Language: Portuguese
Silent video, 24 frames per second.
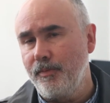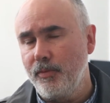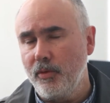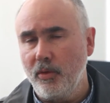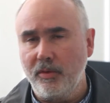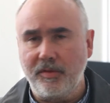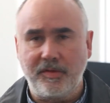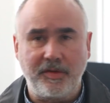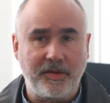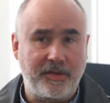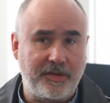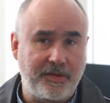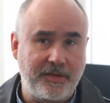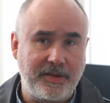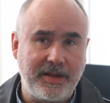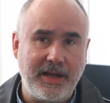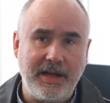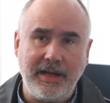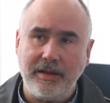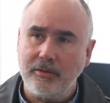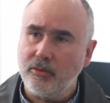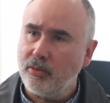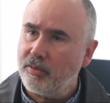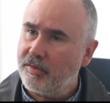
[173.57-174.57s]
nos
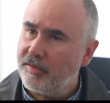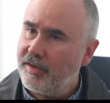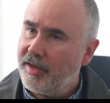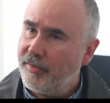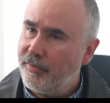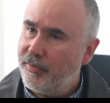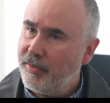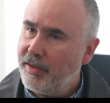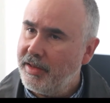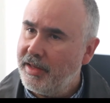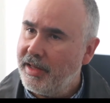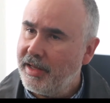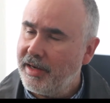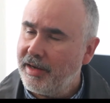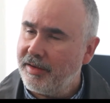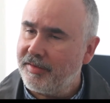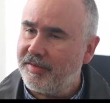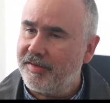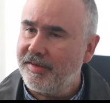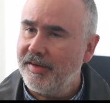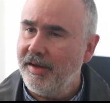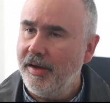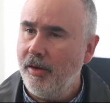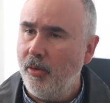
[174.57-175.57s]
estados da
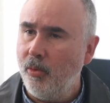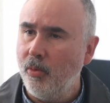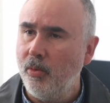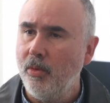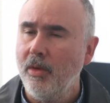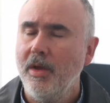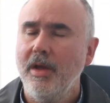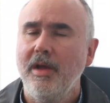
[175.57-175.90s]
federação